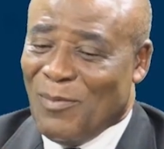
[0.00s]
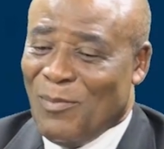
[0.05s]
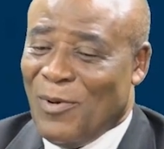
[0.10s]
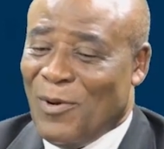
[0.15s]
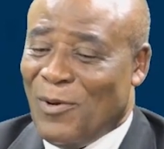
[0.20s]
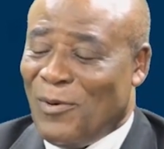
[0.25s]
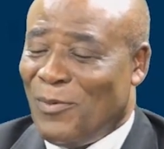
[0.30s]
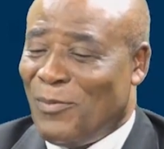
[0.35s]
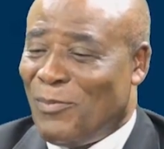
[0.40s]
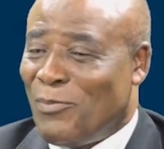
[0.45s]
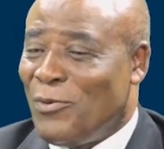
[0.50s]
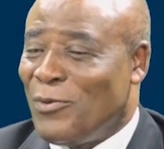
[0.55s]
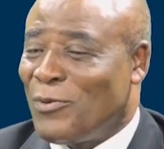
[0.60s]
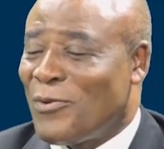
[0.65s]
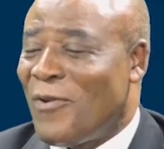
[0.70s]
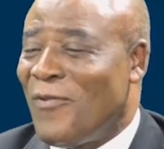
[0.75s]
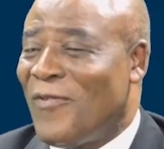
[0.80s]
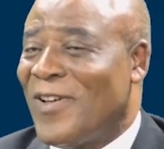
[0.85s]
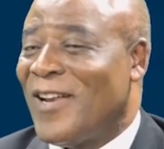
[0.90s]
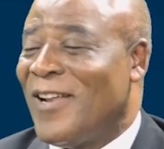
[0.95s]
bon,
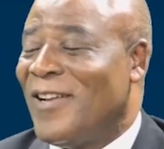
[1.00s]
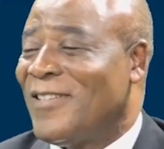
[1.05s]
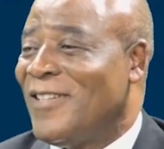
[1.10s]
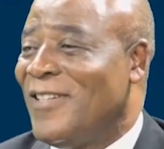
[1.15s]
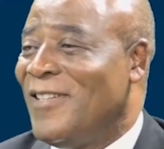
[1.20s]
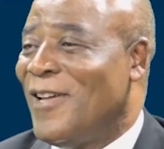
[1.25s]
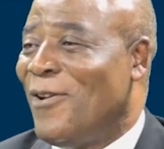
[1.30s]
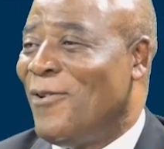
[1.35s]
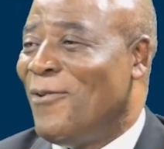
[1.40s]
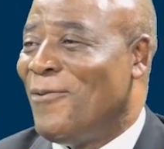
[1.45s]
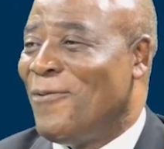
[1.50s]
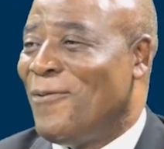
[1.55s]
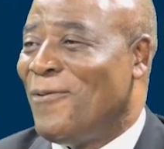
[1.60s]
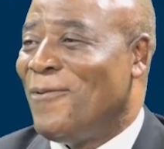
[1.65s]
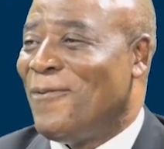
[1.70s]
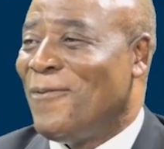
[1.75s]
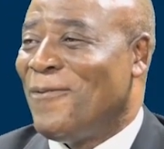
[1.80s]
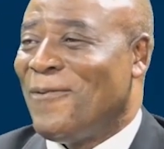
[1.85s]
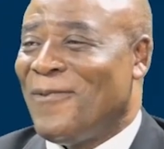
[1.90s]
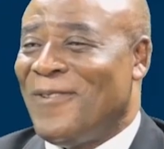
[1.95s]
puisqu'on va rentrer dans le,
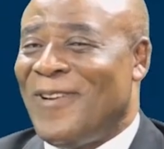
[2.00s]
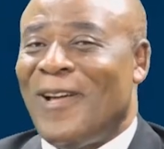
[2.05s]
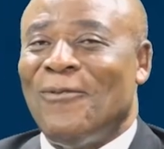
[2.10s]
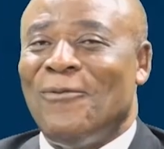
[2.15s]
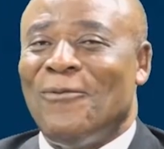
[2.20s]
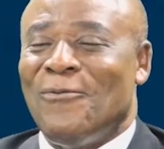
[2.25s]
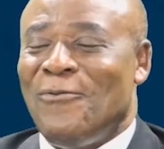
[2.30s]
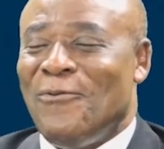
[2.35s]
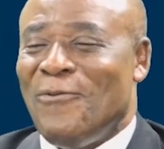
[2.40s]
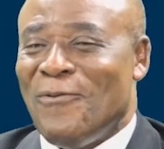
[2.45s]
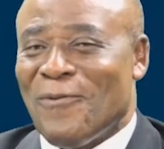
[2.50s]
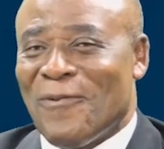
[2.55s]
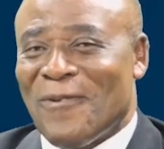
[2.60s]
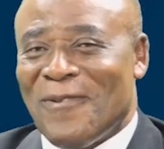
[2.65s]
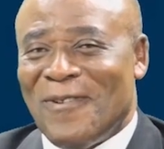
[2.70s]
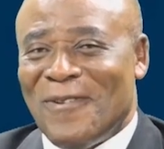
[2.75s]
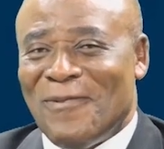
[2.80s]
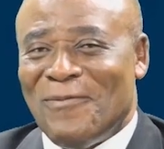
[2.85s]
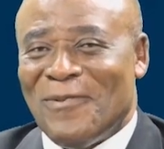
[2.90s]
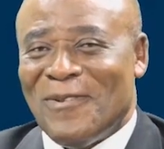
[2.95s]
dans le dur,
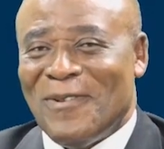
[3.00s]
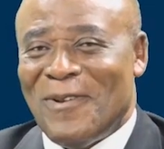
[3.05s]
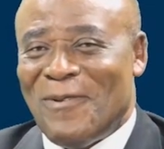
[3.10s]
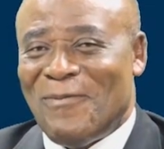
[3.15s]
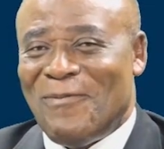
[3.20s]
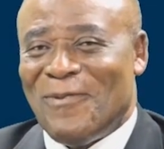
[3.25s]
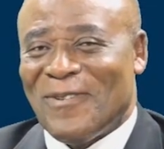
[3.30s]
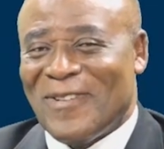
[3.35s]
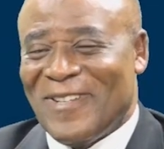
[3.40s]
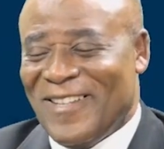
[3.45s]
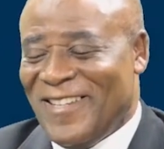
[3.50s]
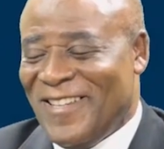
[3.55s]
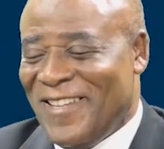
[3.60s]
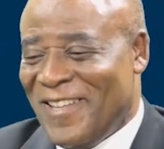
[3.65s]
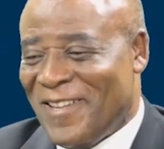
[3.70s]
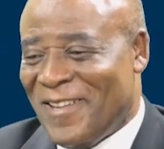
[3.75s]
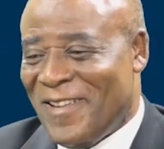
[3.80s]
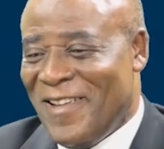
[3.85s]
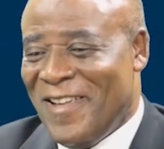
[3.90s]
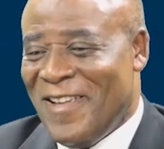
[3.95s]
il faudrait
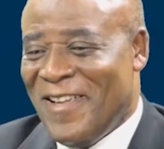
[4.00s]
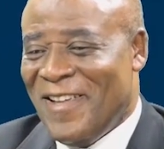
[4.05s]
dire,